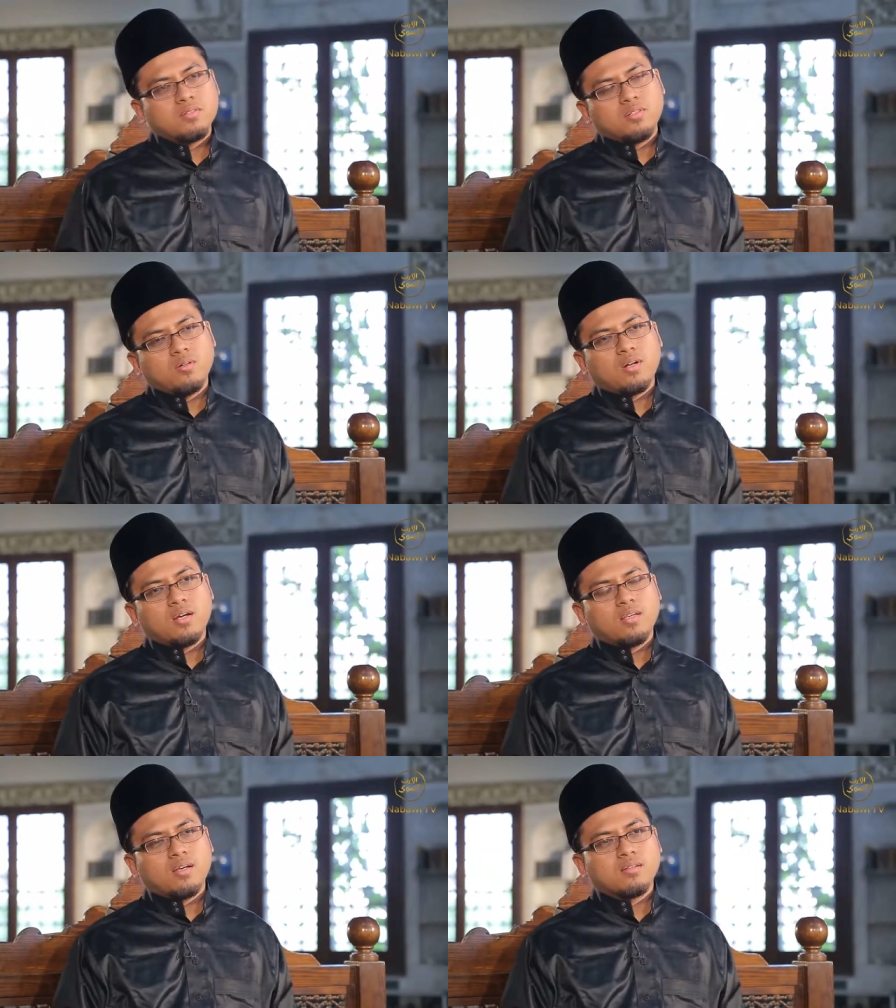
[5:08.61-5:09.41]

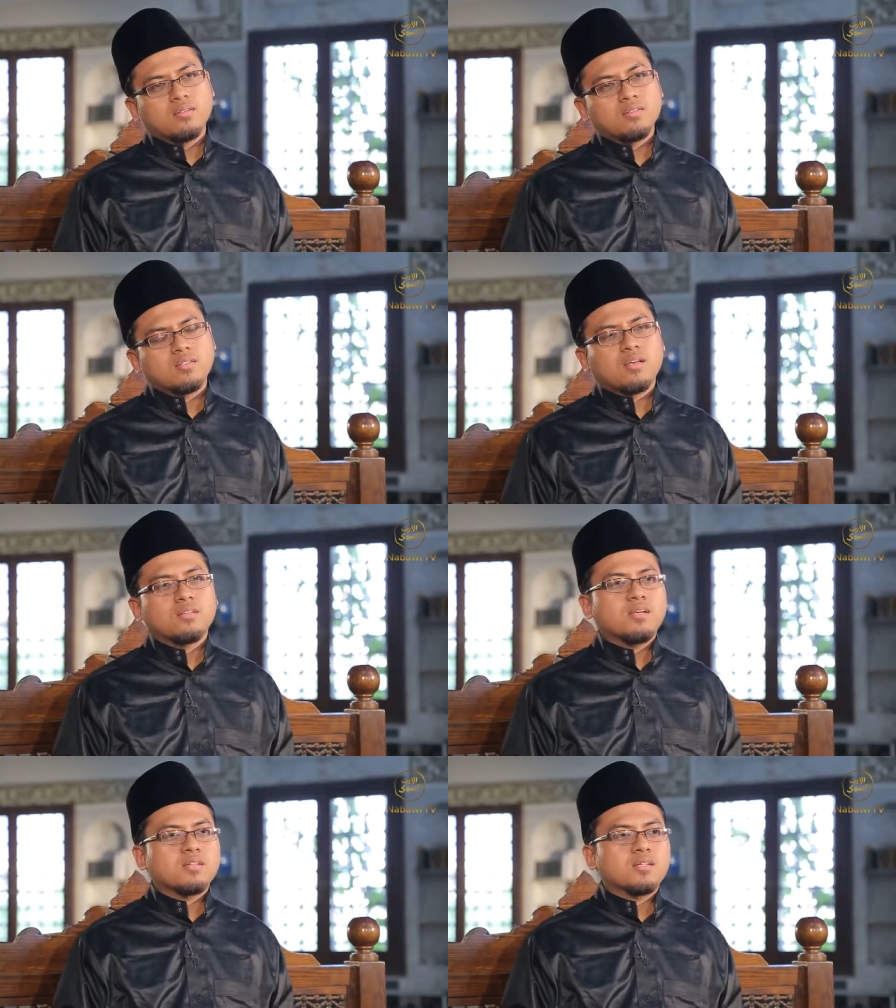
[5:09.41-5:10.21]
seorang yang
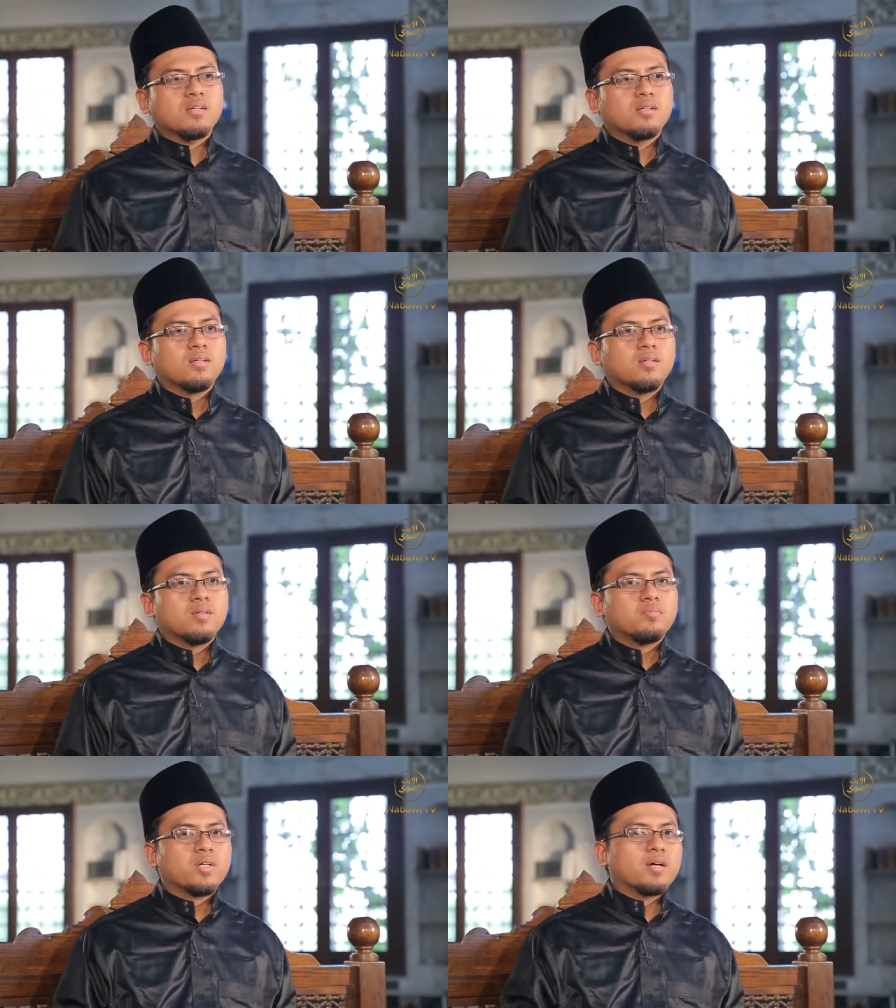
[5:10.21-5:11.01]
senantiasa
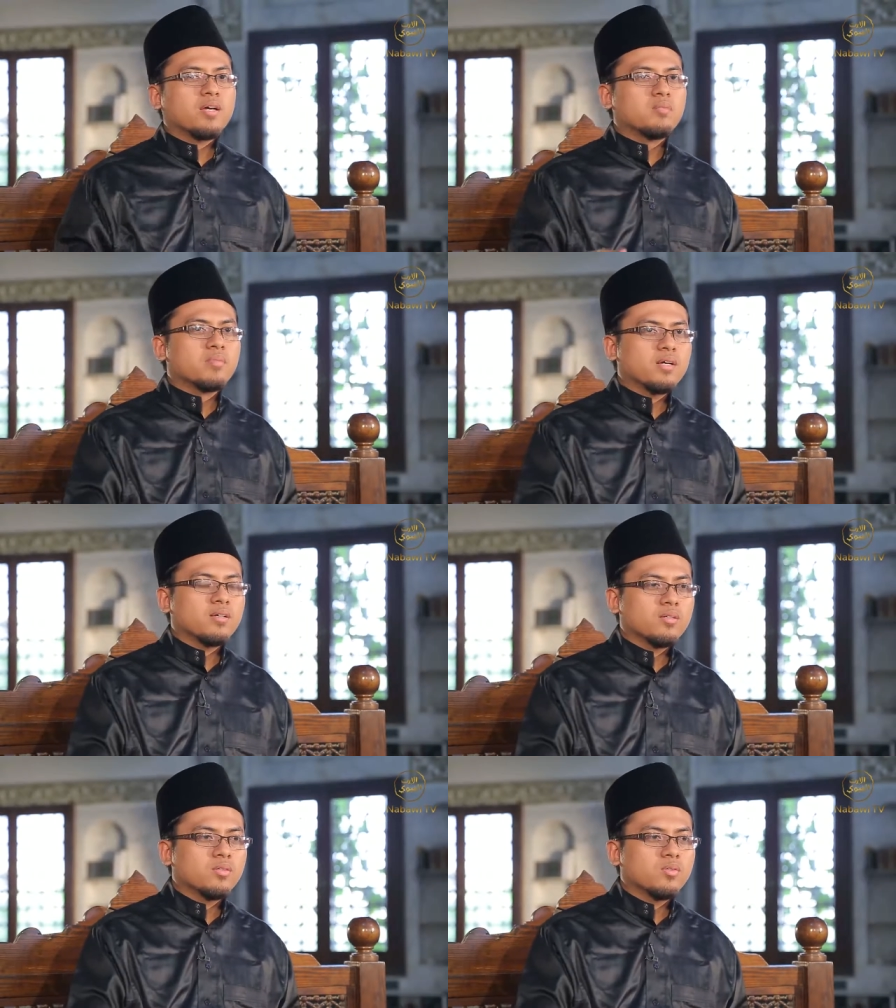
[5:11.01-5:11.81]
berkhidmah